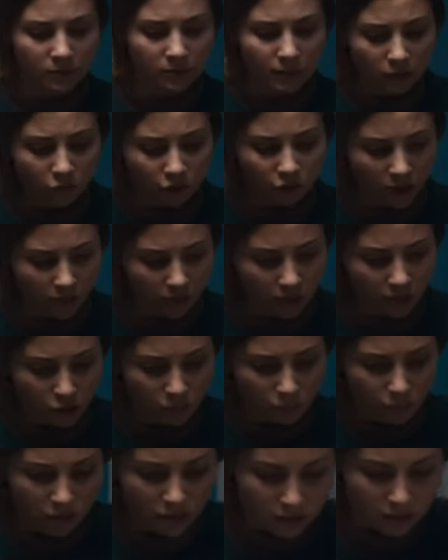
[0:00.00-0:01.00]
Сину тільки
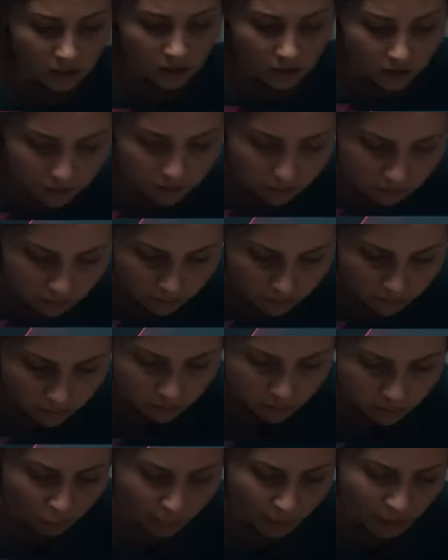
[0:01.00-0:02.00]
вашому не дала,
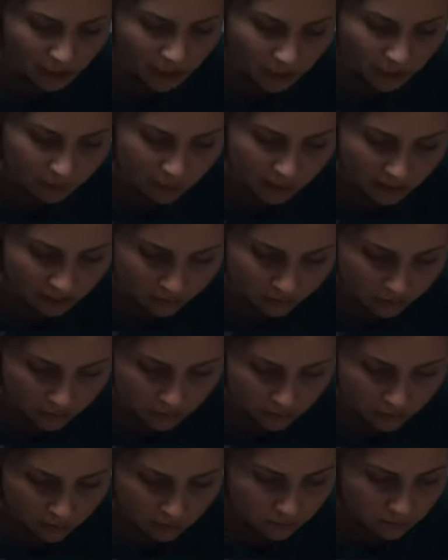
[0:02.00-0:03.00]
бо впала як
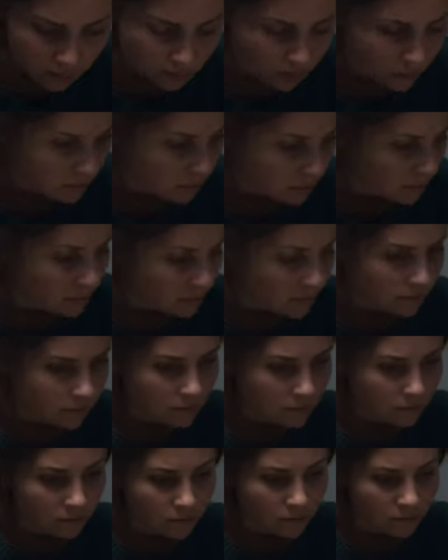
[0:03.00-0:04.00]
мертва.
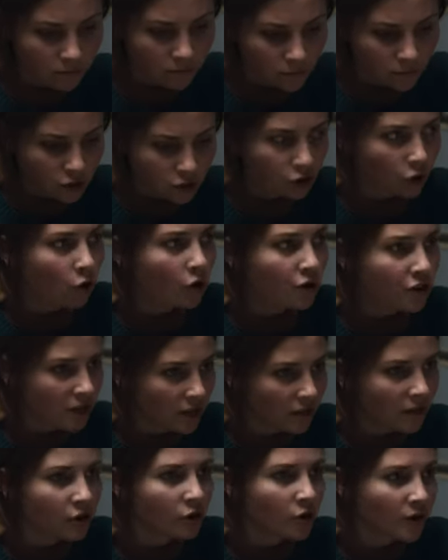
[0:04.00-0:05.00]
І
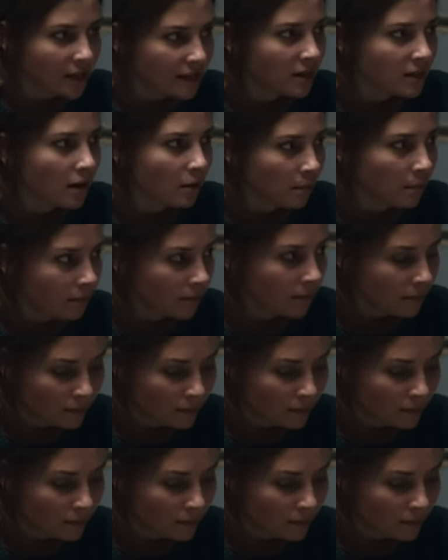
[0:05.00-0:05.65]
сьогодні, напевно, не дам.